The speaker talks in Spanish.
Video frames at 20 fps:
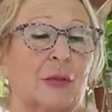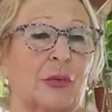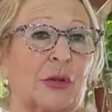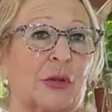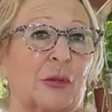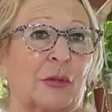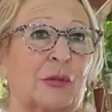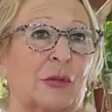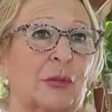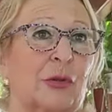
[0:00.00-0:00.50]

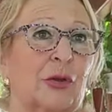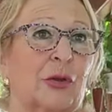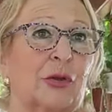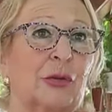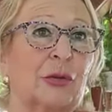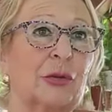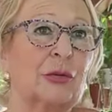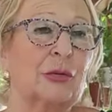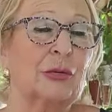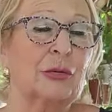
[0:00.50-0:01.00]
pues
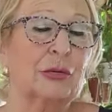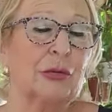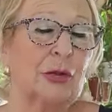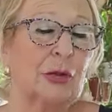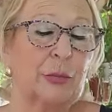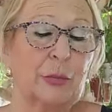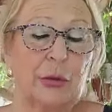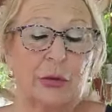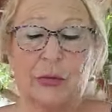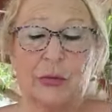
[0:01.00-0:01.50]
no,
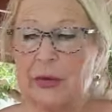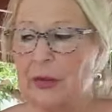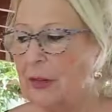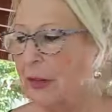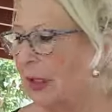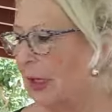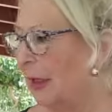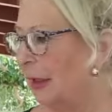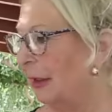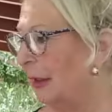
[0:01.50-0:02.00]
no
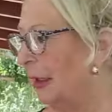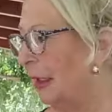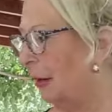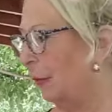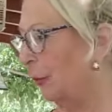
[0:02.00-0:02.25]
procedía.